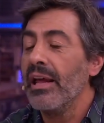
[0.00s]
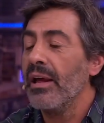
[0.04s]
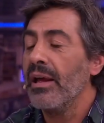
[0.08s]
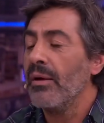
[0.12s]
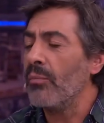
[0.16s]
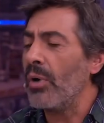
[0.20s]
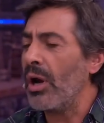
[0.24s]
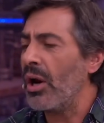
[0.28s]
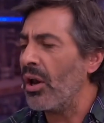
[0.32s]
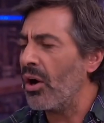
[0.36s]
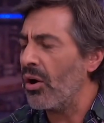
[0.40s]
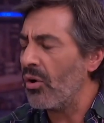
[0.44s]

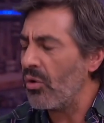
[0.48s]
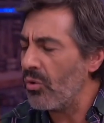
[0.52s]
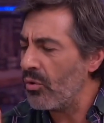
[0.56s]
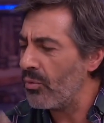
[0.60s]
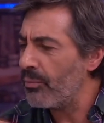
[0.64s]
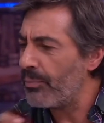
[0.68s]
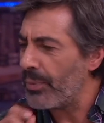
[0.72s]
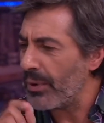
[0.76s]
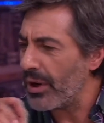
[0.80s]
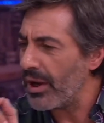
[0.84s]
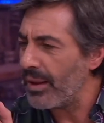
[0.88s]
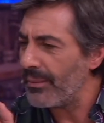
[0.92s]
Bueno,
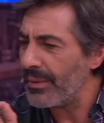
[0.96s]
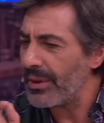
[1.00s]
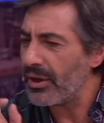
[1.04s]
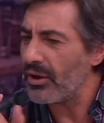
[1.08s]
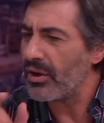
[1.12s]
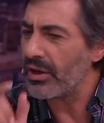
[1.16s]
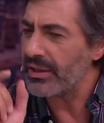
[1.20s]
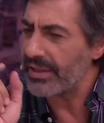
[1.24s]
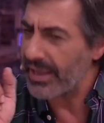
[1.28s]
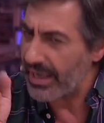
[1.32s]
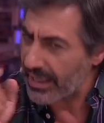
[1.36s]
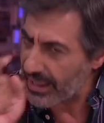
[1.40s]
un polémico
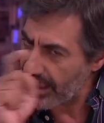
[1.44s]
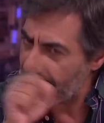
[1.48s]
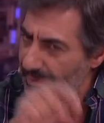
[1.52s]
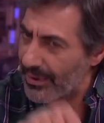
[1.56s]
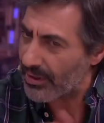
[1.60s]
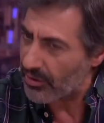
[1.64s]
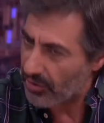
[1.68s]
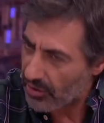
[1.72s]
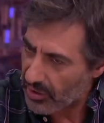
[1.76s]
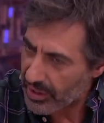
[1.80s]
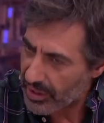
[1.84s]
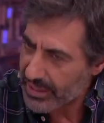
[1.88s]
que tiene que ver
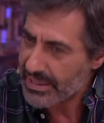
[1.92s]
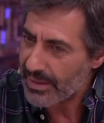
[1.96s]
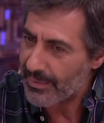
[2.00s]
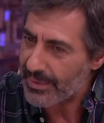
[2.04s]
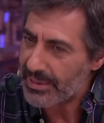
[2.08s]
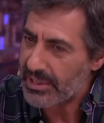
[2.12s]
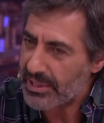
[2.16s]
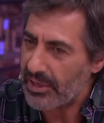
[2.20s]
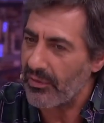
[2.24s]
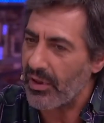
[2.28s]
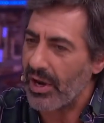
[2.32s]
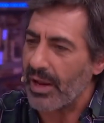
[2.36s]
con lo que está
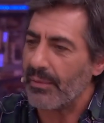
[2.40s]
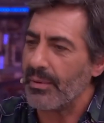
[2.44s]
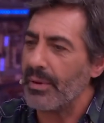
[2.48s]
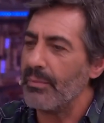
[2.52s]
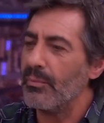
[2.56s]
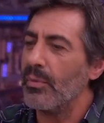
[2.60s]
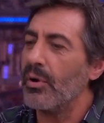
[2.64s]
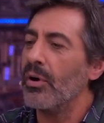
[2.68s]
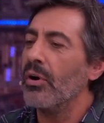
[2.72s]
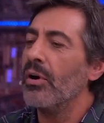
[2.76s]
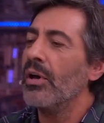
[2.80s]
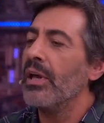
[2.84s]
pasando ahora
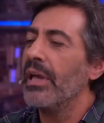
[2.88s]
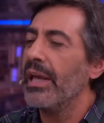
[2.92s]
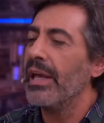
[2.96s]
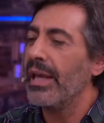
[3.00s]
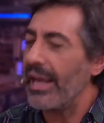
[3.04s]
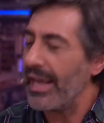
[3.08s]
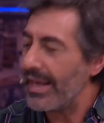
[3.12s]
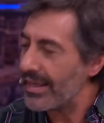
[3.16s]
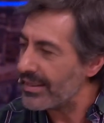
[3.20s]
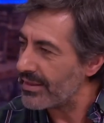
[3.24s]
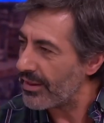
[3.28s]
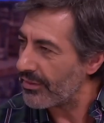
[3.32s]
mismo.
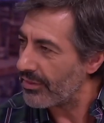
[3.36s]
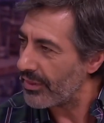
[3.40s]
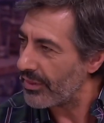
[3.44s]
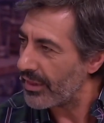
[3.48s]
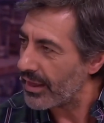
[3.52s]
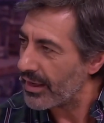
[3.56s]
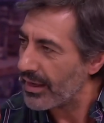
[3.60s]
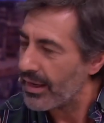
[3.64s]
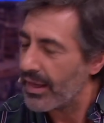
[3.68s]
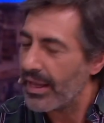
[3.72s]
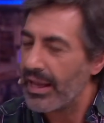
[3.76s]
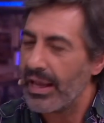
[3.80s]
Es
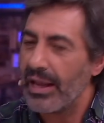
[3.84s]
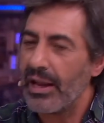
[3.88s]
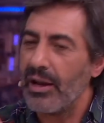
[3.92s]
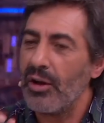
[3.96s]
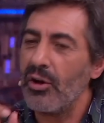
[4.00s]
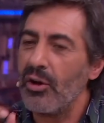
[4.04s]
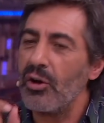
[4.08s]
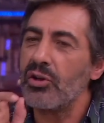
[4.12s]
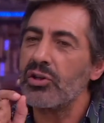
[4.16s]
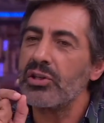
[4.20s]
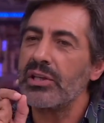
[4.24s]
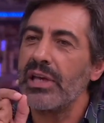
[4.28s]
decir,
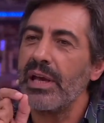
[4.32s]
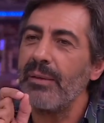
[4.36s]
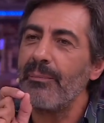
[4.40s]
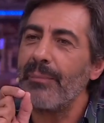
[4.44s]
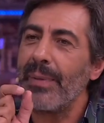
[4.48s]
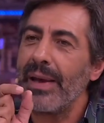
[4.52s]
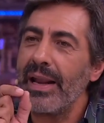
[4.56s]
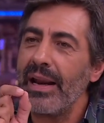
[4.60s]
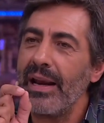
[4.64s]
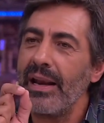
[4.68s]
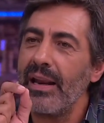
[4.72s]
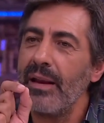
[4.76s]
los que
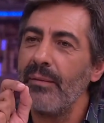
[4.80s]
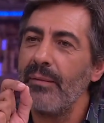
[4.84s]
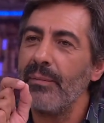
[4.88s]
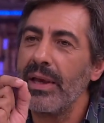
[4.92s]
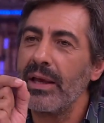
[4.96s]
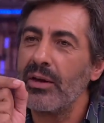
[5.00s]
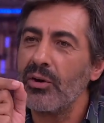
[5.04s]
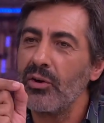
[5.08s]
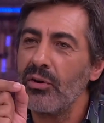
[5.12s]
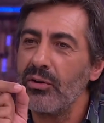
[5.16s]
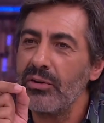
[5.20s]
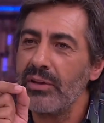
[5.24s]
paran el
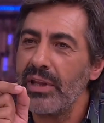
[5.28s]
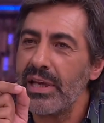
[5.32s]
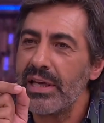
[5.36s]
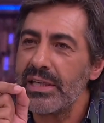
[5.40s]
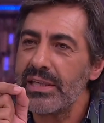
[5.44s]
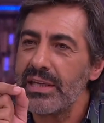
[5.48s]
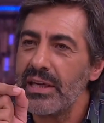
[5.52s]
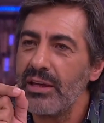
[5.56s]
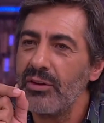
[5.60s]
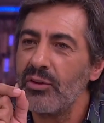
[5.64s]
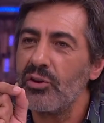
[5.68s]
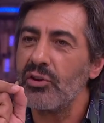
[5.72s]

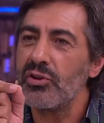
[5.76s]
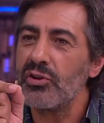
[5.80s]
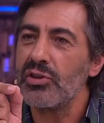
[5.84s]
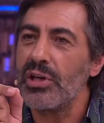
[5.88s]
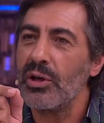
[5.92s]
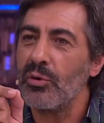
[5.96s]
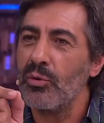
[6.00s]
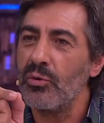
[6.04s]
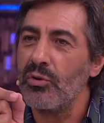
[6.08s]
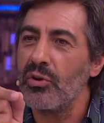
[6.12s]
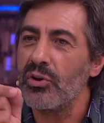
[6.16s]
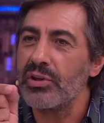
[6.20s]
microondas dos
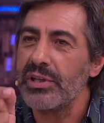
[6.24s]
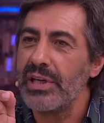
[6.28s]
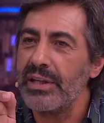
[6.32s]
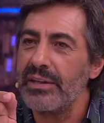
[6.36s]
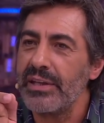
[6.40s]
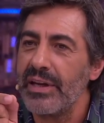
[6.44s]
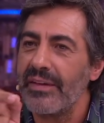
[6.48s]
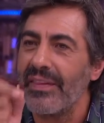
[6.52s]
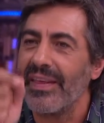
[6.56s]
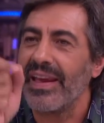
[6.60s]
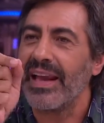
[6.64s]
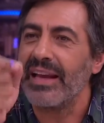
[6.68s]
segundos
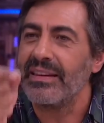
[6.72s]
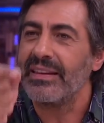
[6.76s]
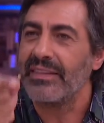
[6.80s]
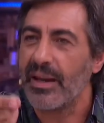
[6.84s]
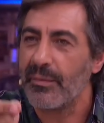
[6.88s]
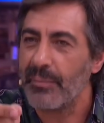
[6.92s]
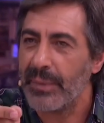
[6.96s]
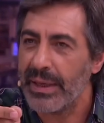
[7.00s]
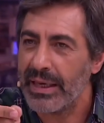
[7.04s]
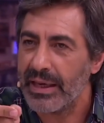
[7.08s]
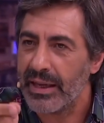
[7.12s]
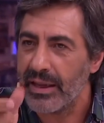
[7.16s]
antes de que
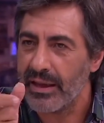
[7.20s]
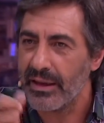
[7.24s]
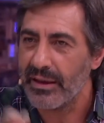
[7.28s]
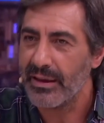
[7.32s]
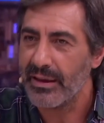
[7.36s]
termine.